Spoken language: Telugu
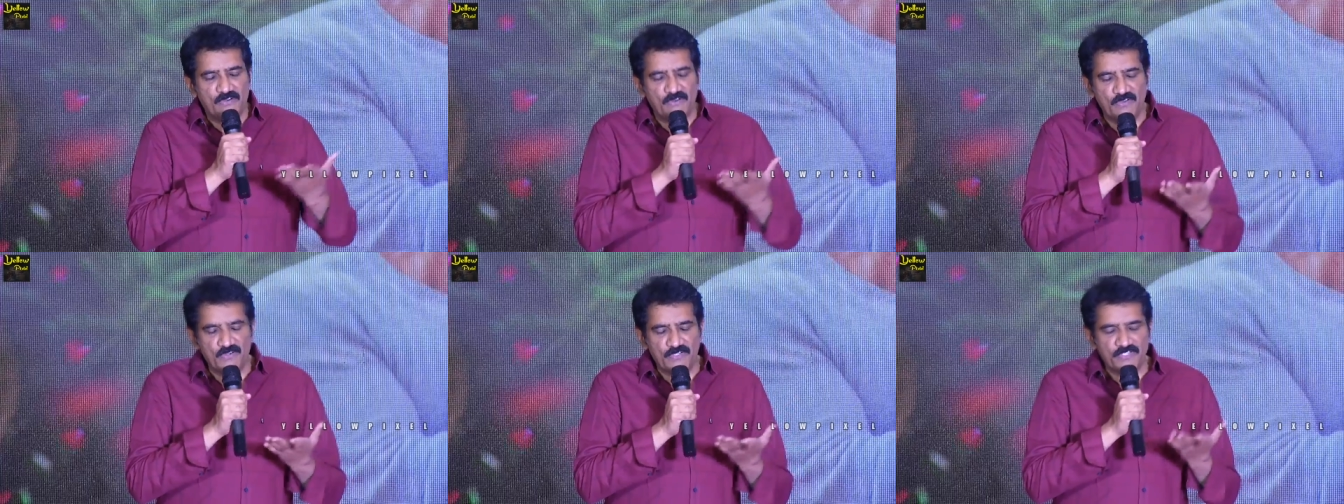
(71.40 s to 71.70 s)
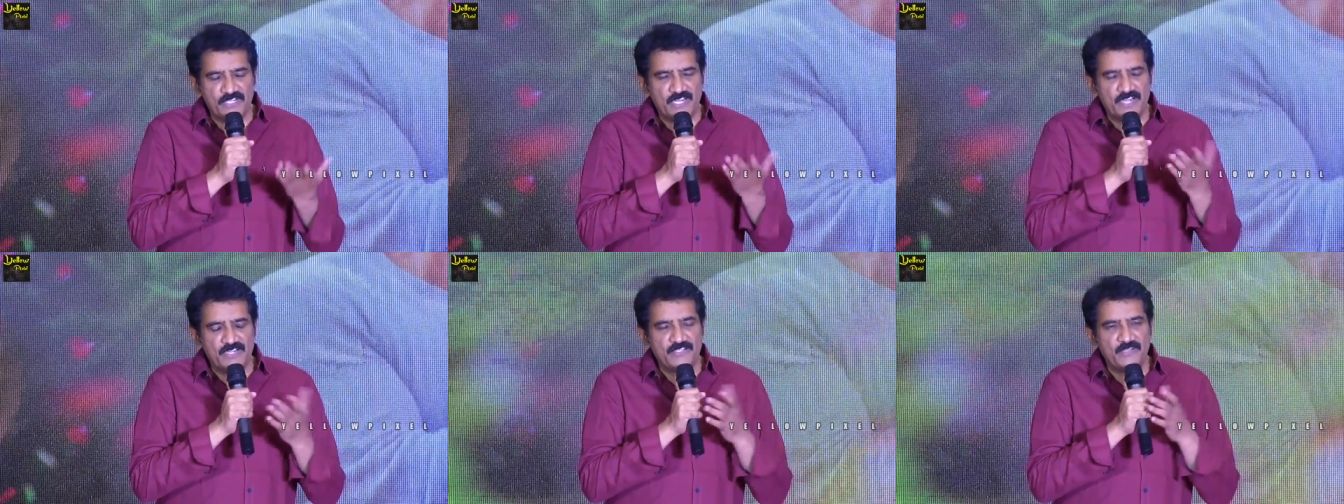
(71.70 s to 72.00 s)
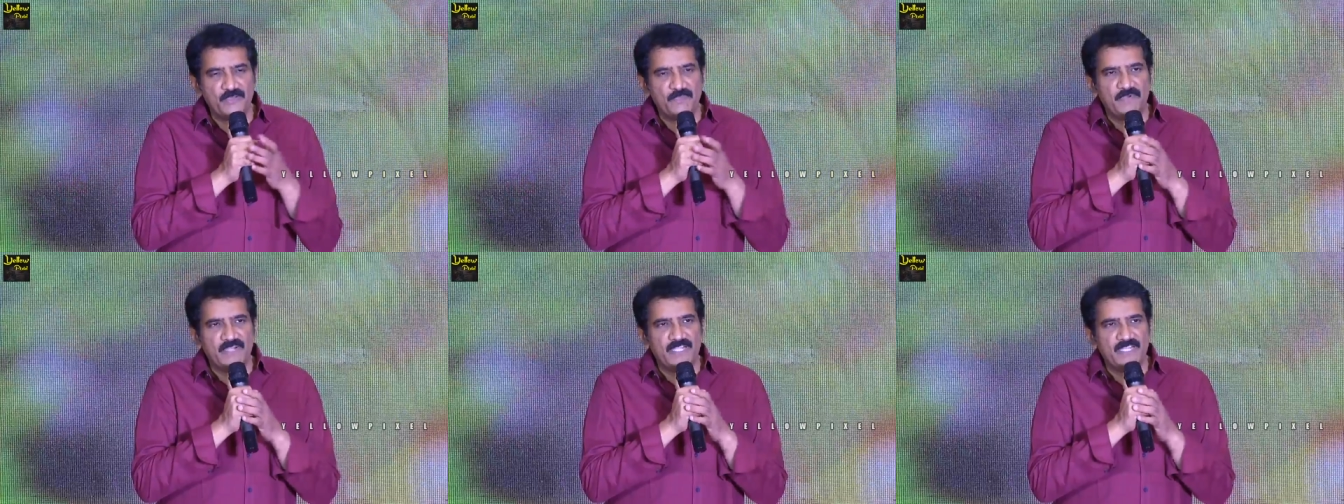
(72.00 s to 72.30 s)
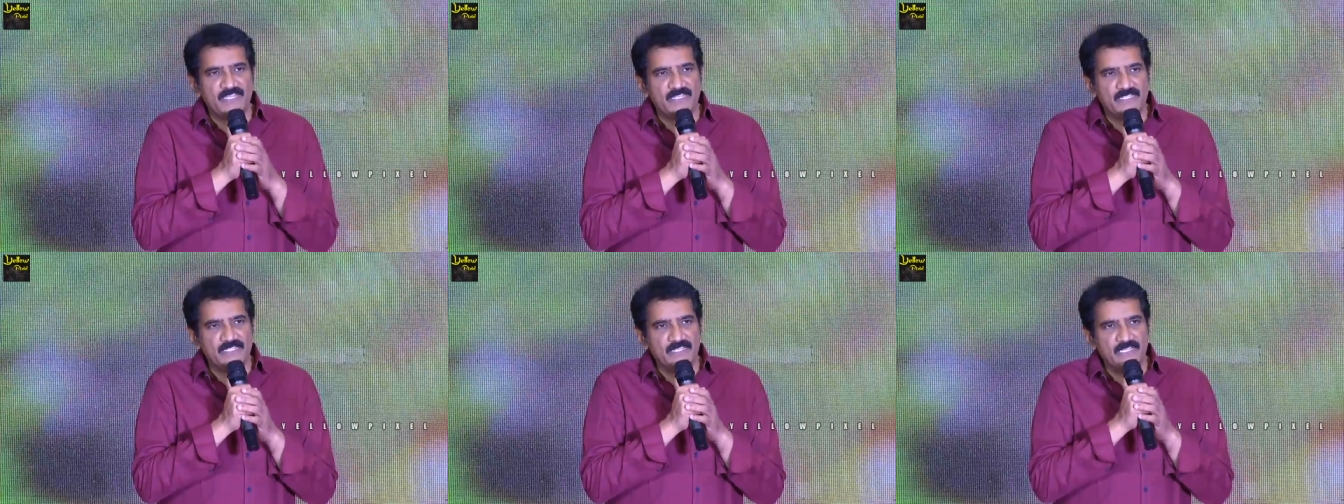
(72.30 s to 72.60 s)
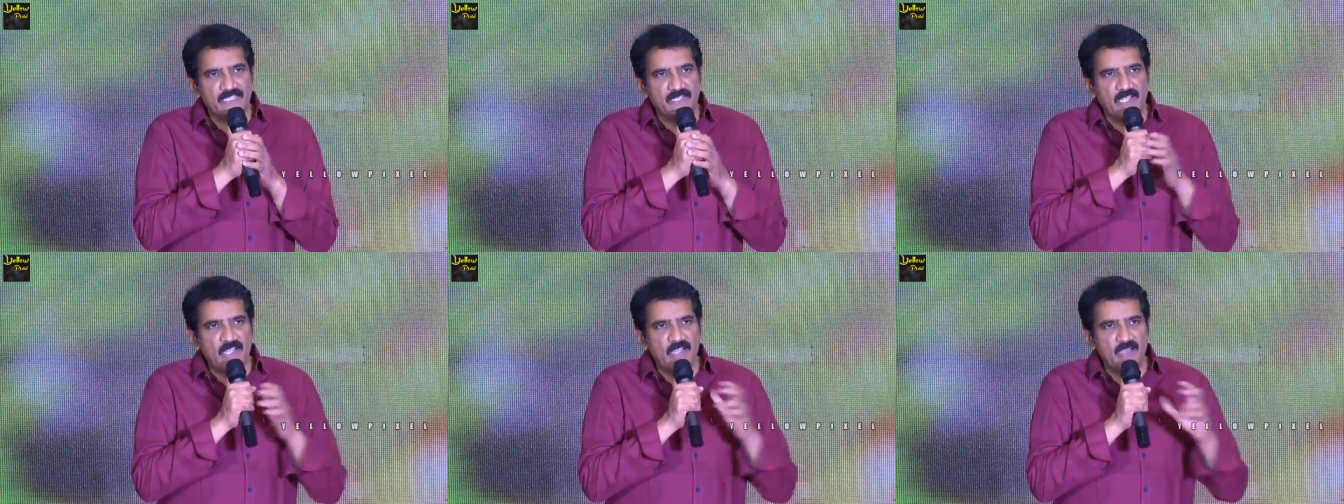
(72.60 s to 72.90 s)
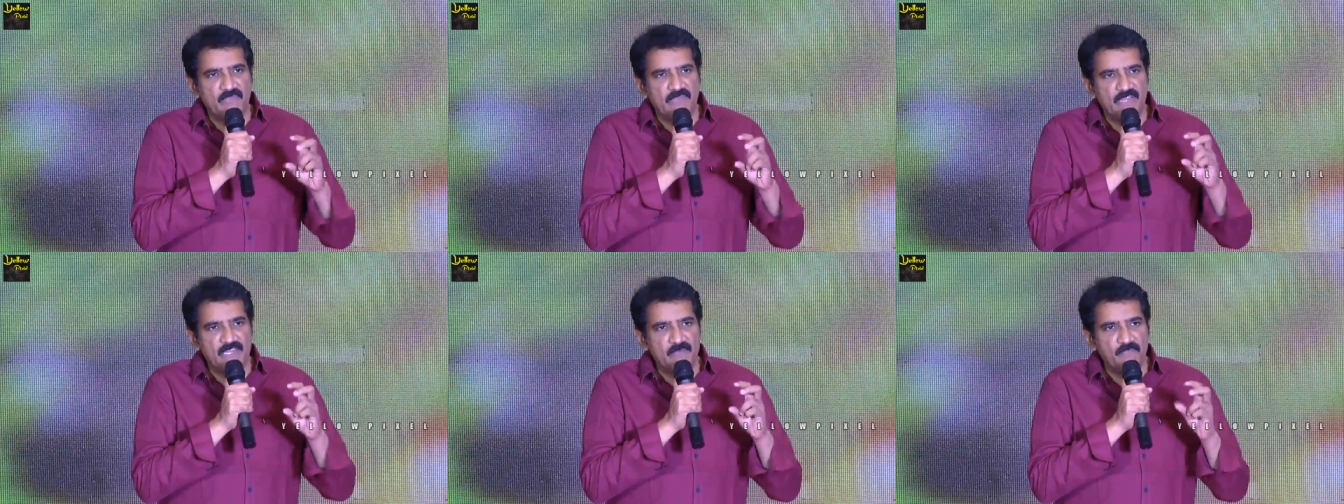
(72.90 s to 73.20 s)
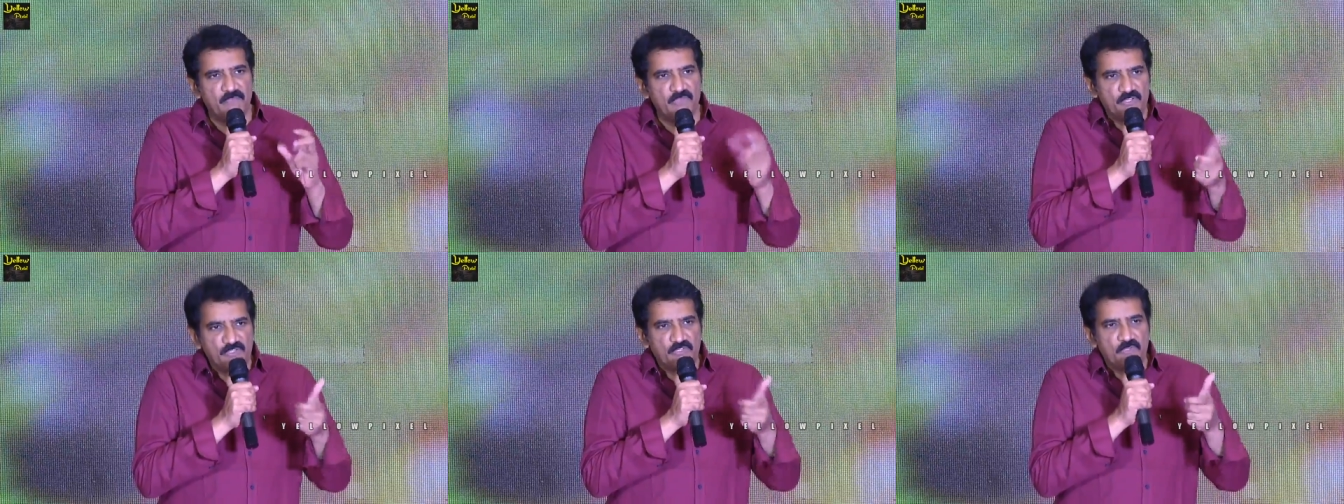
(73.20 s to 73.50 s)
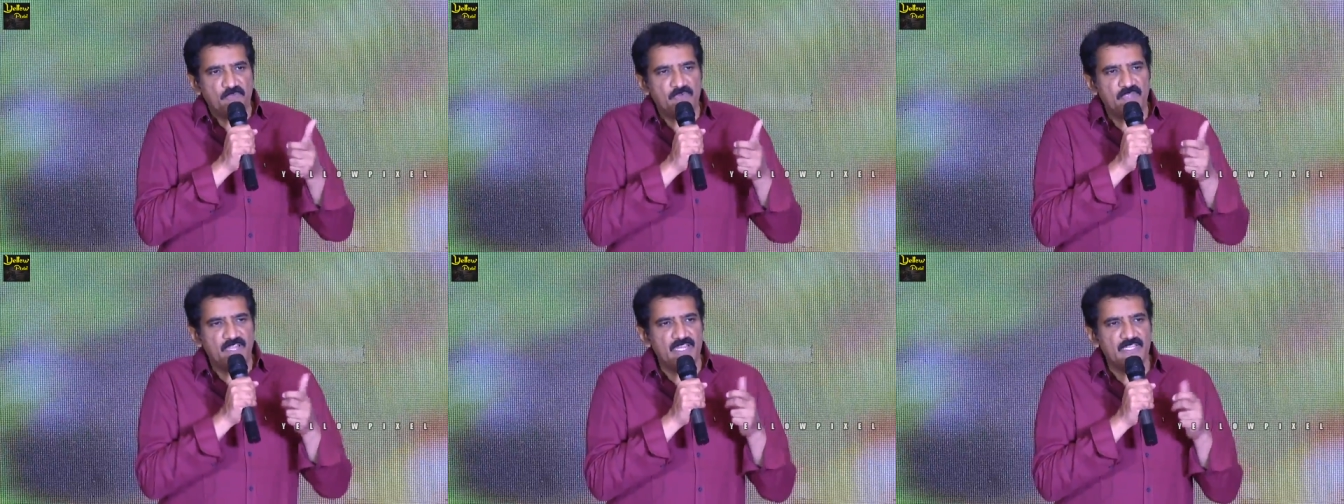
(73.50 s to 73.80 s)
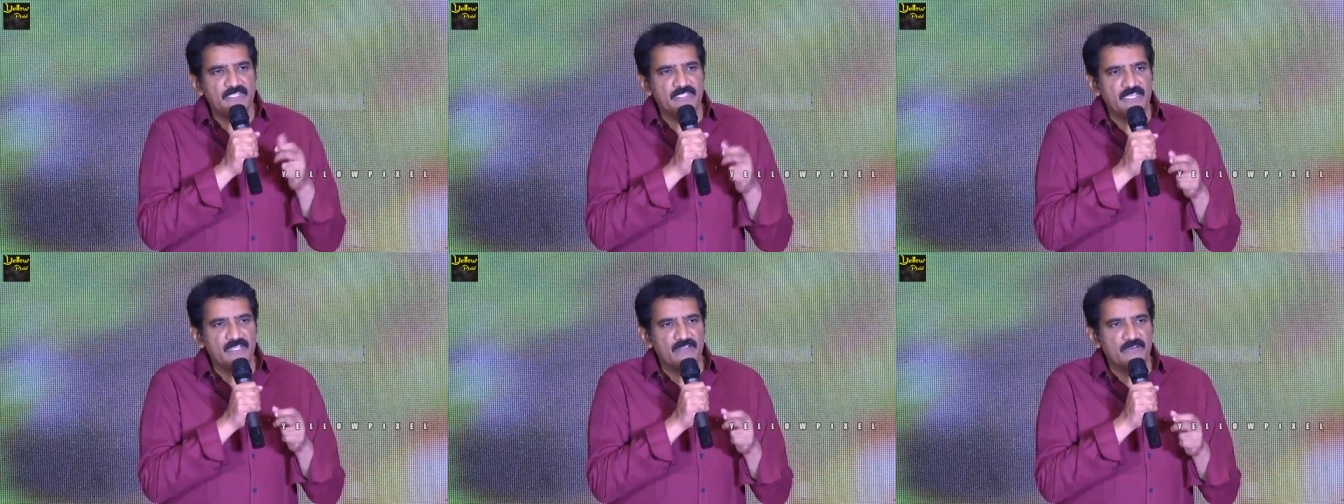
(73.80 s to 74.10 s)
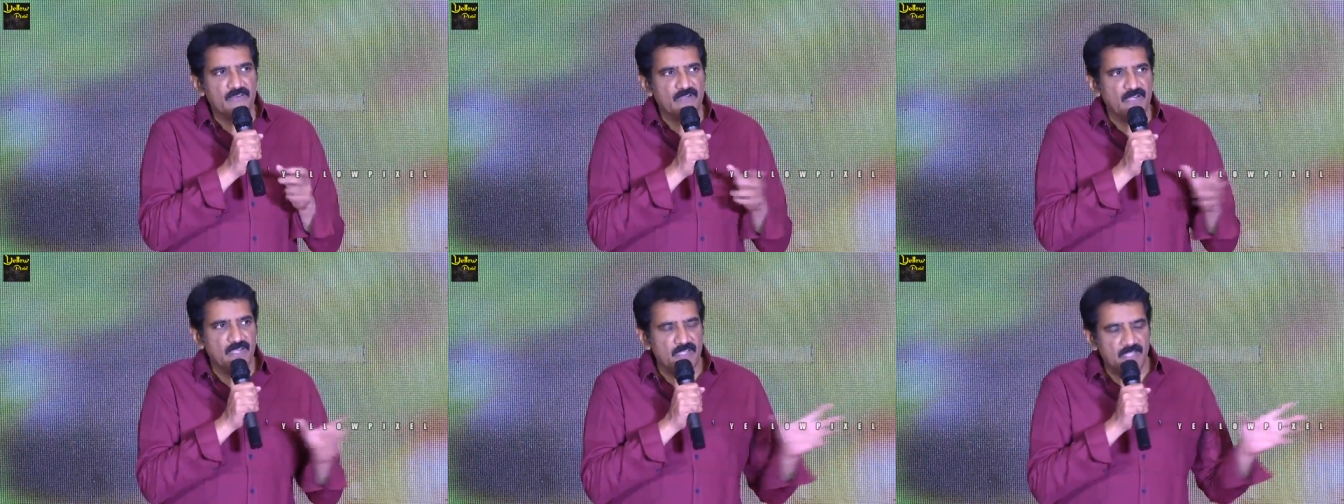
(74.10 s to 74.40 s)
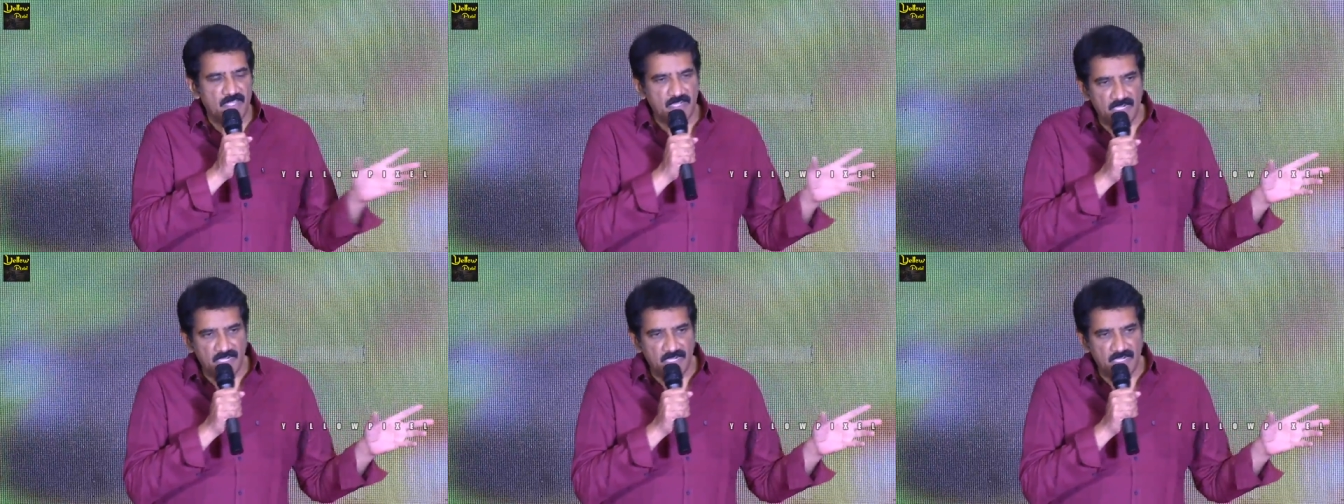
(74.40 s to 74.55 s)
క్లోజ్ షార్ట్స్ పెట్టేసి కామెడీని బిగుసిపోయేలా చేయకుండా